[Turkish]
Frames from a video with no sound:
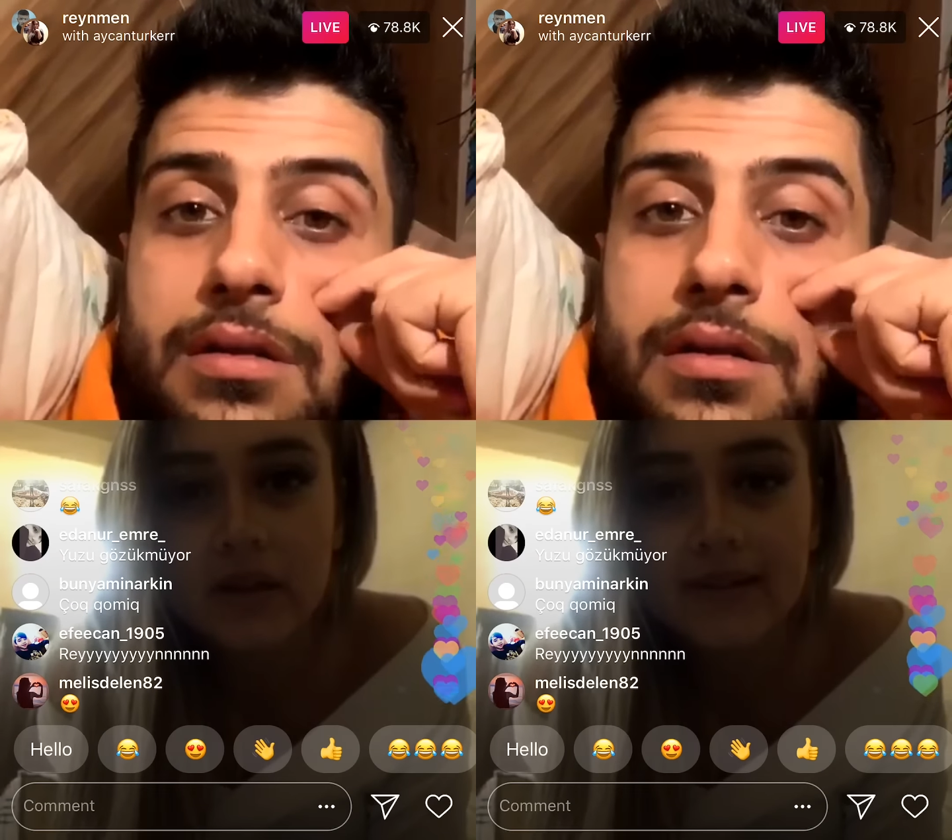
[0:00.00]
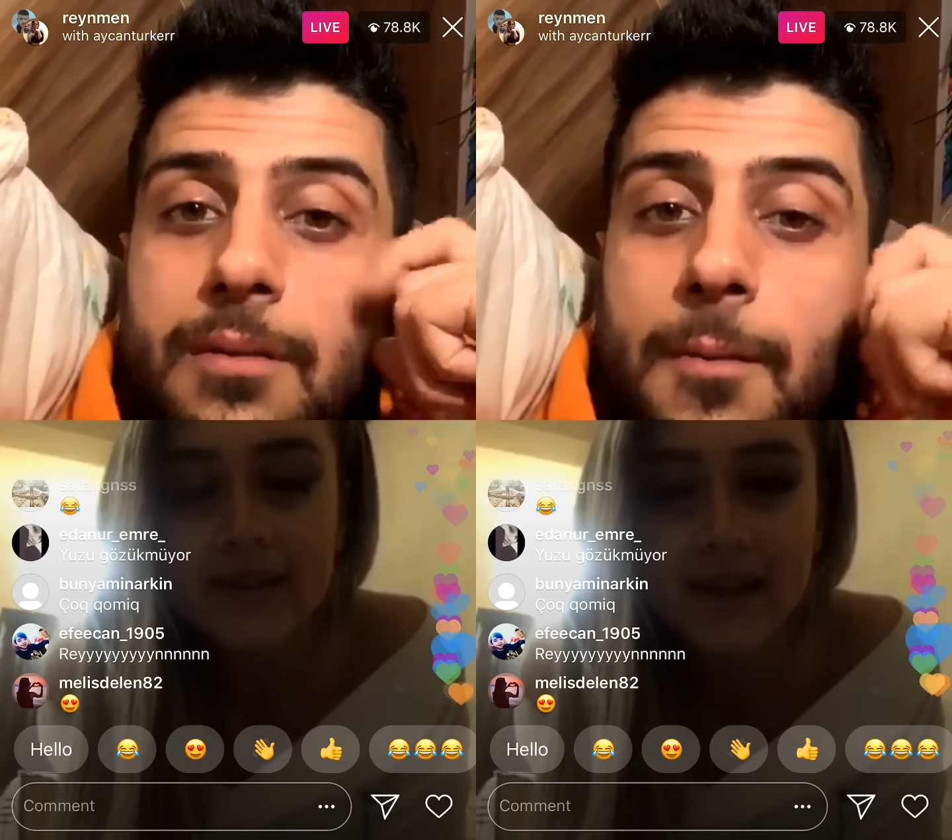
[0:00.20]

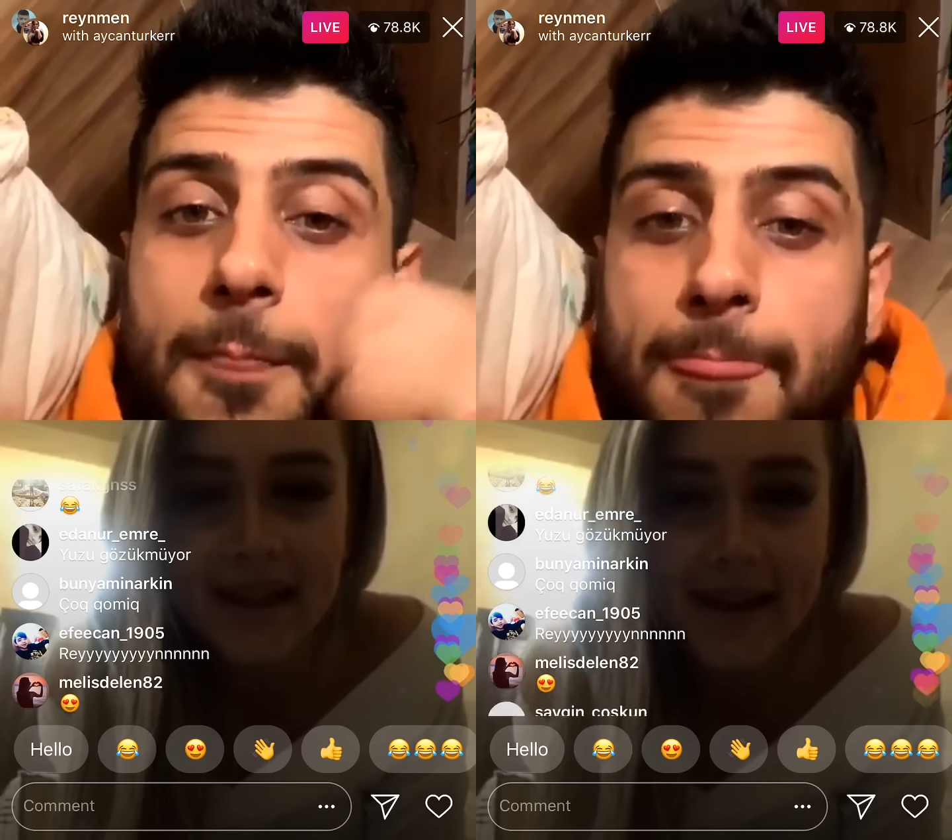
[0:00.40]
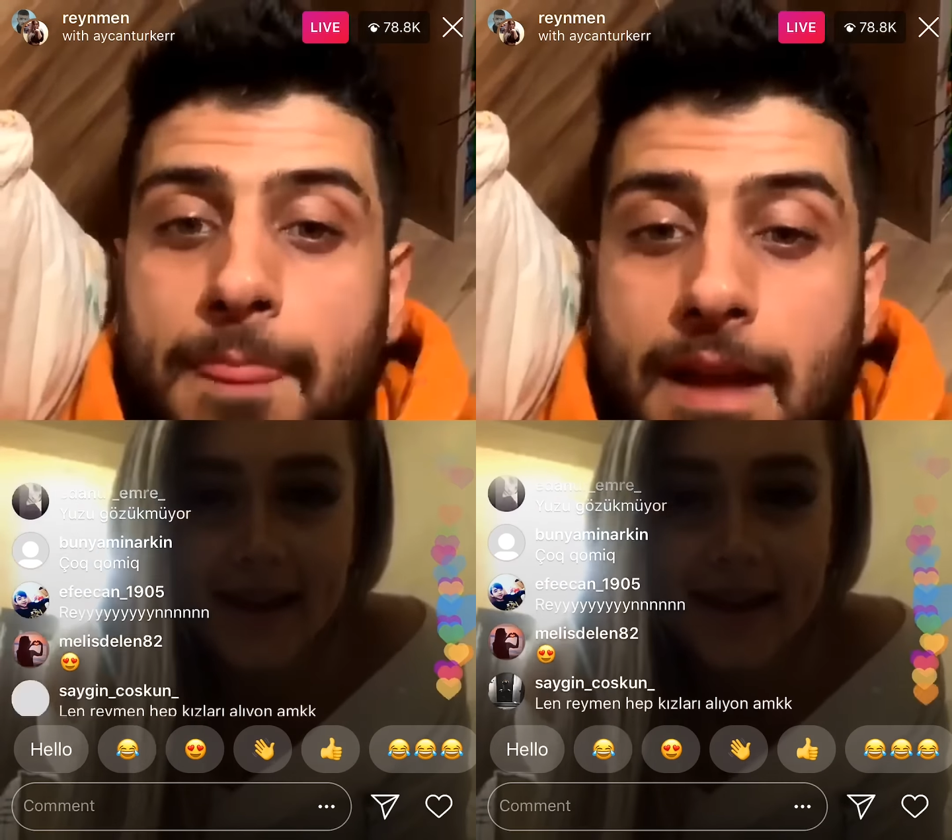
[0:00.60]

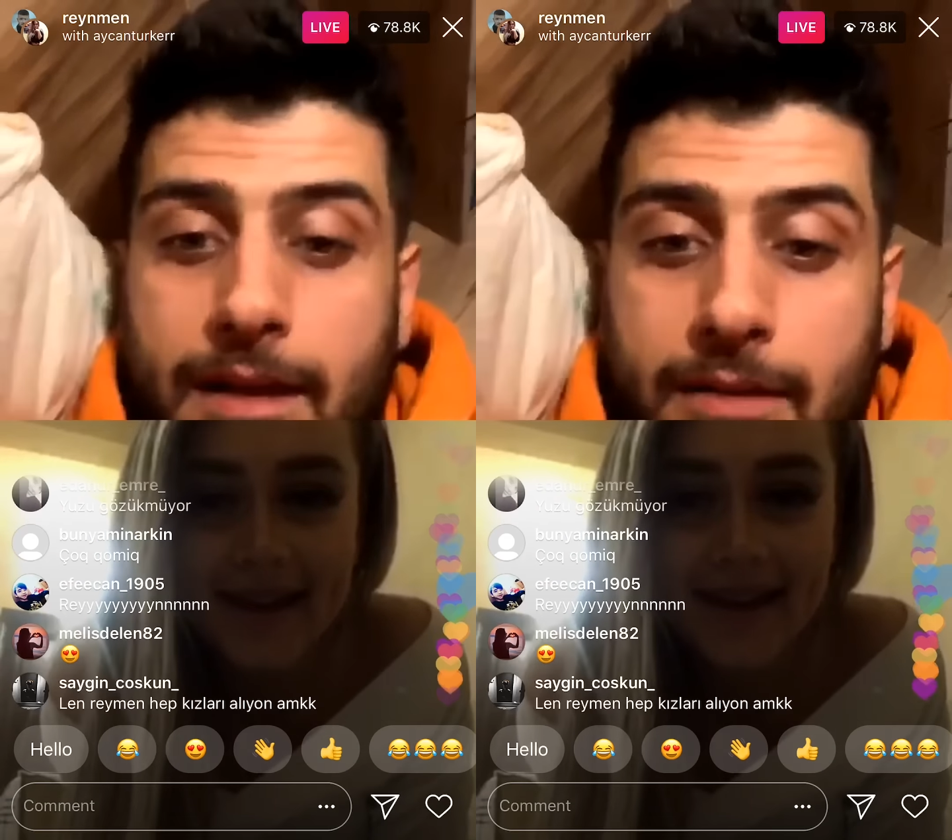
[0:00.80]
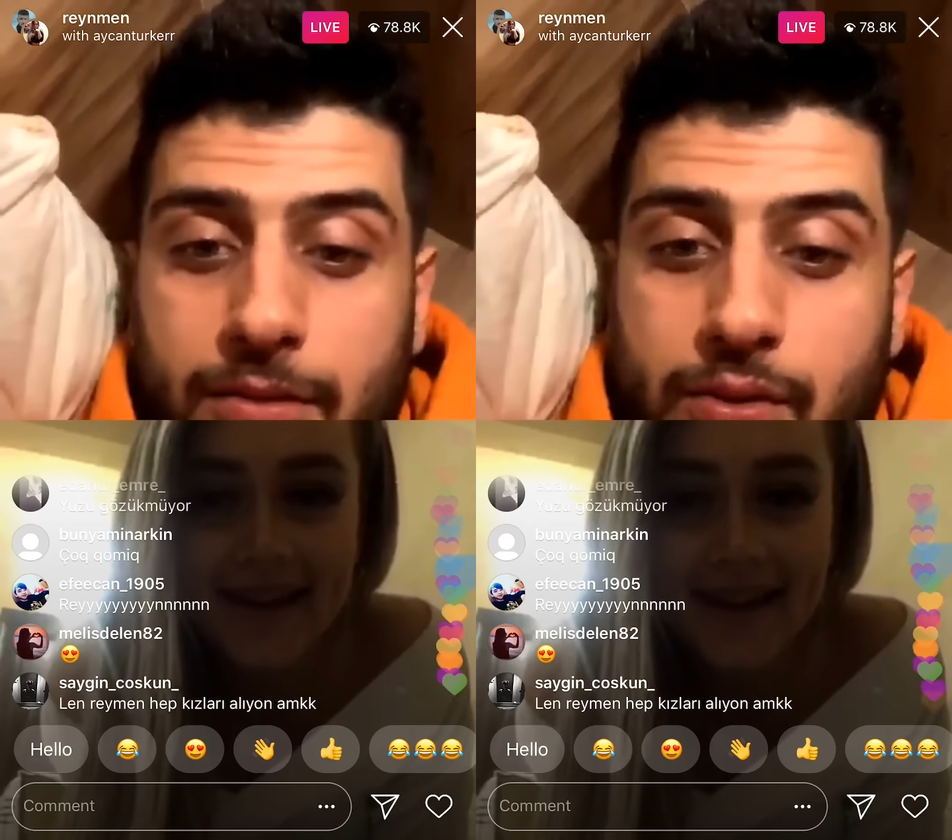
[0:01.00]
Niye?
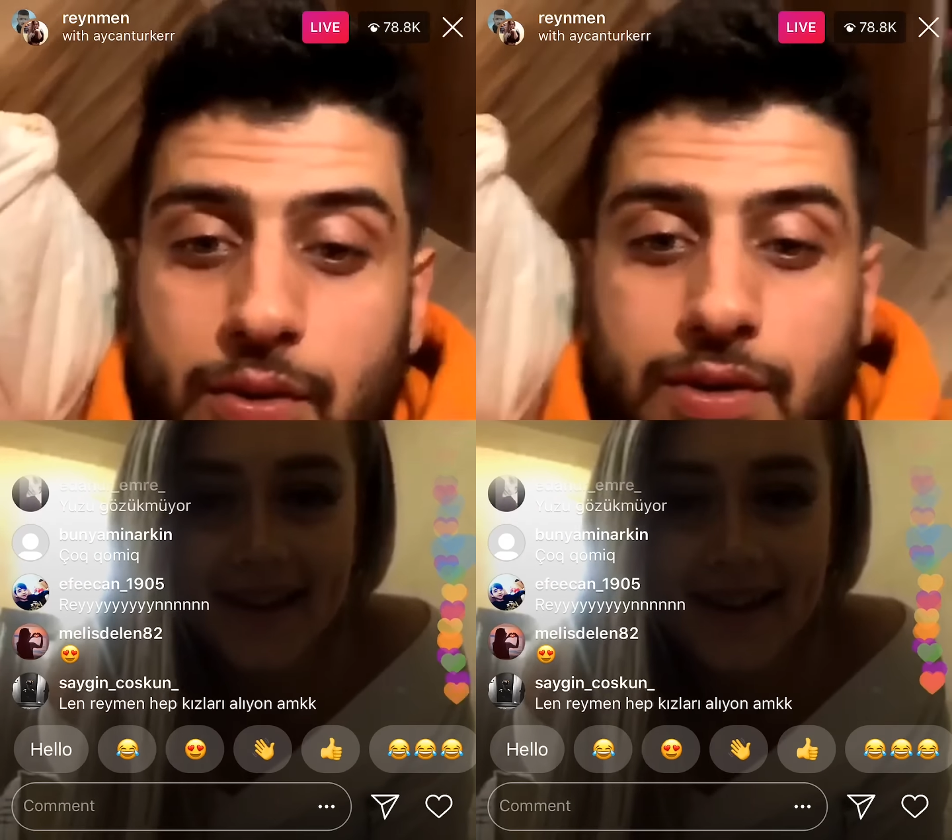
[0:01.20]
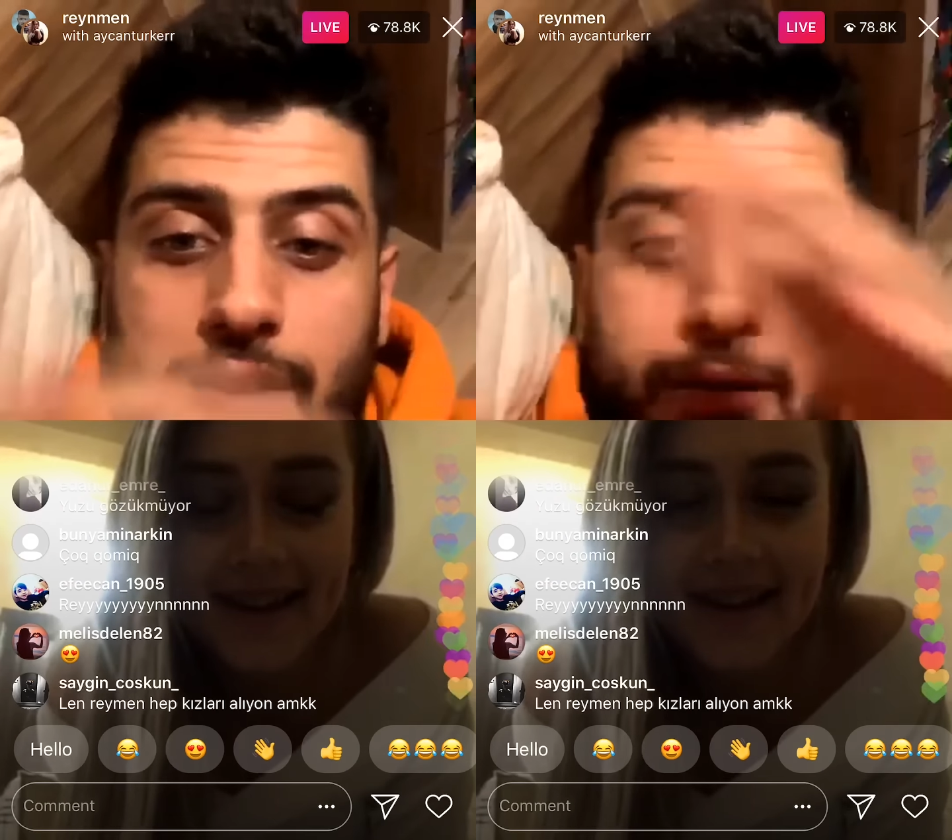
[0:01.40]

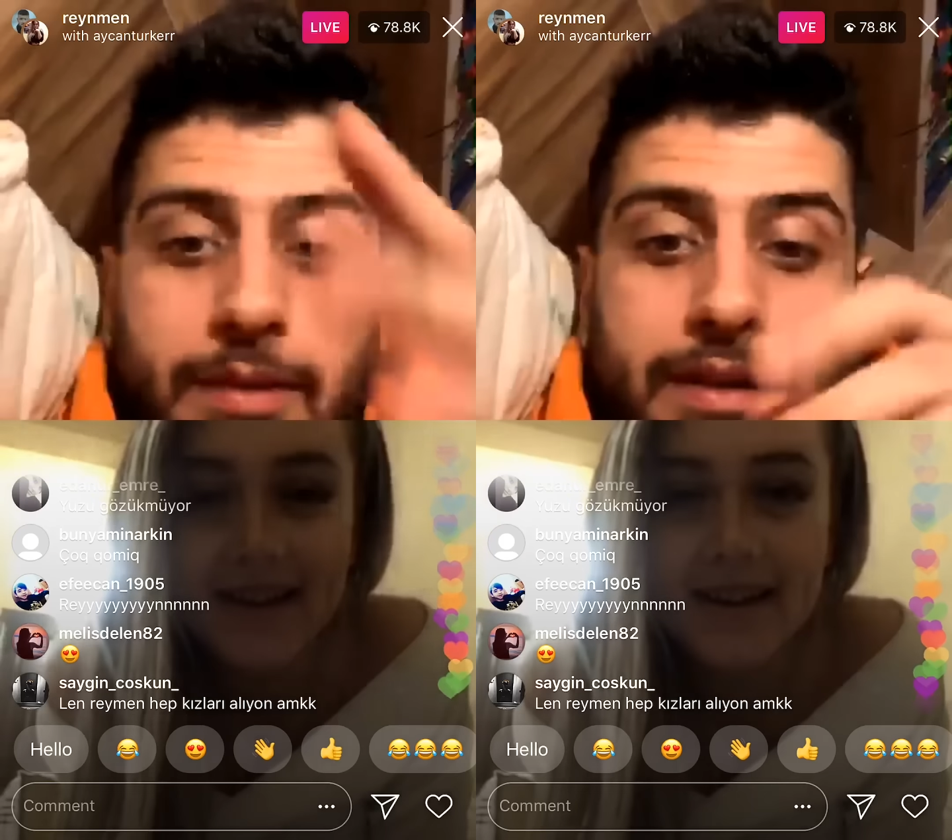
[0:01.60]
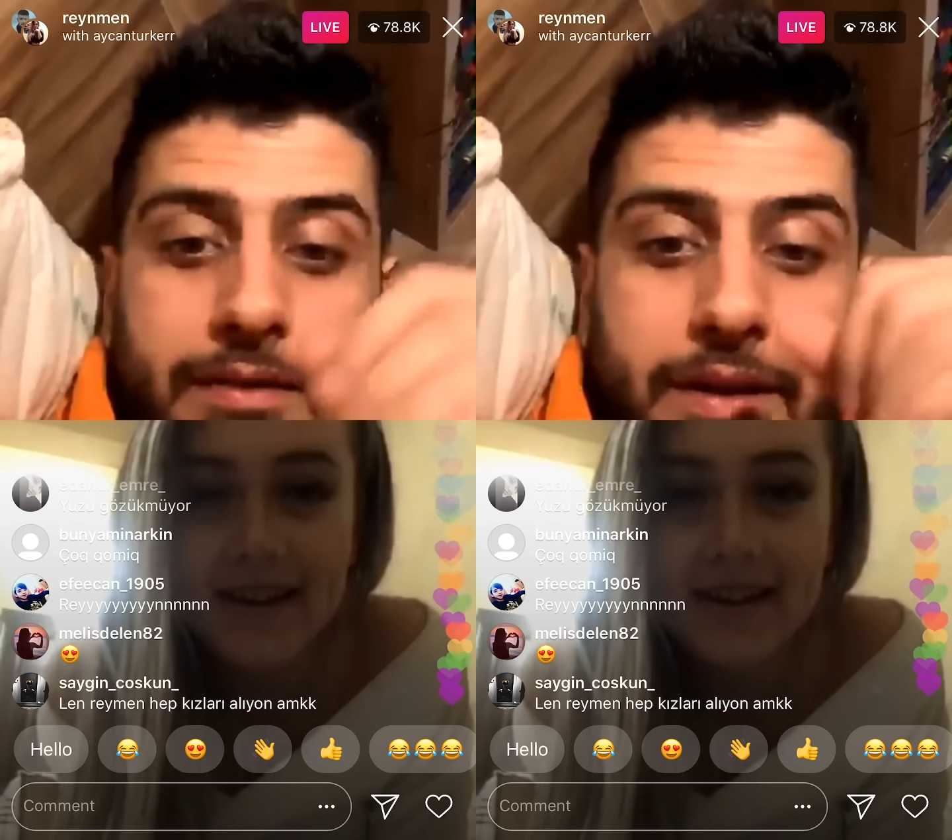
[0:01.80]
sosyal
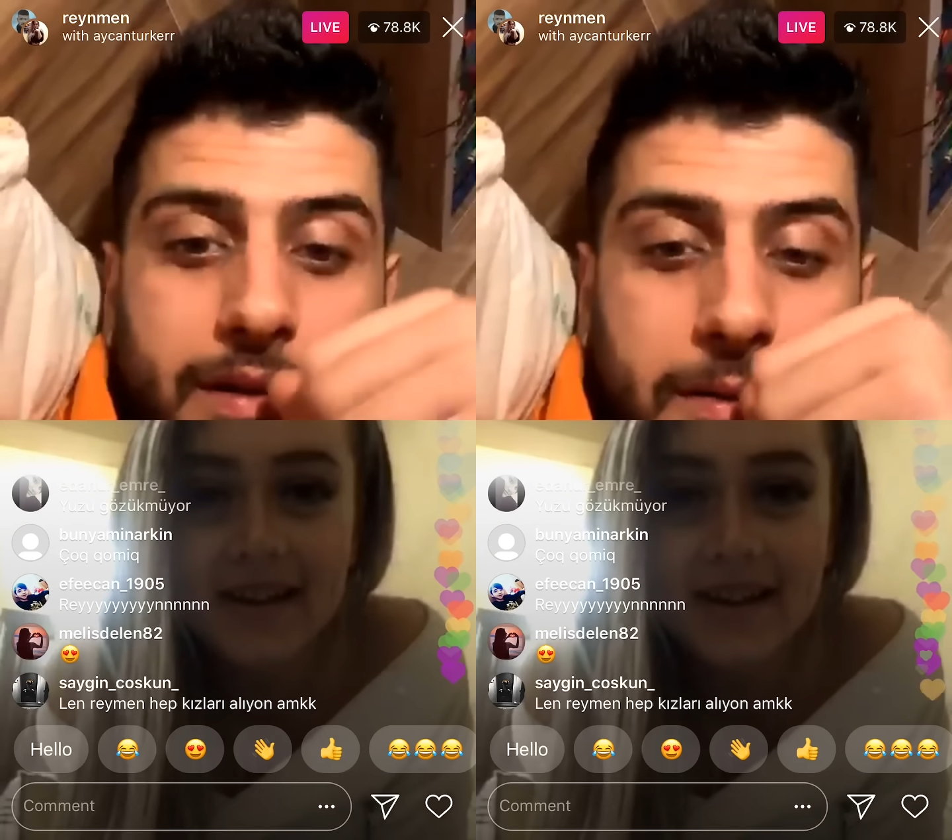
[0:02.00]
medya falan.